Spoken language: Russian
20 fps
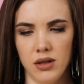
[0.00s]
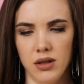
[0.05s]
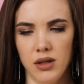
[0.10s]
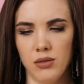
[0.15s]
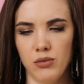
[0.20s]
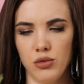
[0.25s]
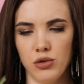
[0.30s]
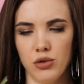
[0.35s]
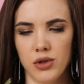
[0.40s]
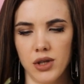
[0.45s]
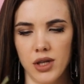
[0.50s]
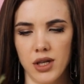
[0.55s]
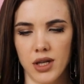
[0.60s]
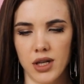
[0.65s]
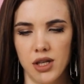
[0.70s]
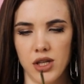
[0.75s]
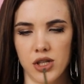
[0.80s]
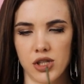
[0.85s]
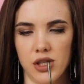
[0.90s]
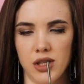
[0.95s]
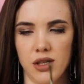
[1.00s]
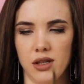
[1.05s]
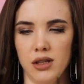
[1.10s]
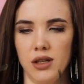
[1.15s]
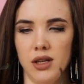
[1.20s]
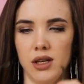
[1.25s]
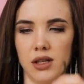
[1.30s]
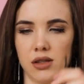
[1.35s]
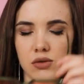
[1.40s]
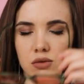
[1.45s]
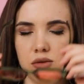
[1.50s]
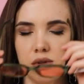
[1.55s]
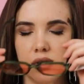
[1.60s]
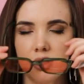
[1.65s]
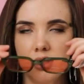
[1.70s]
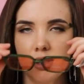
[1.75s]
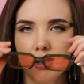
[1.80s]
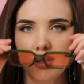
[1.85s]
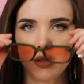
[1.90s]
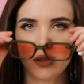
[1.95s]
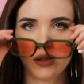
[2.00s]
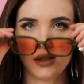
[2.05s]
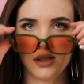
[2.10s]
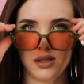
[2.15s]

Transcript: Не будут они, конечно, не от солнца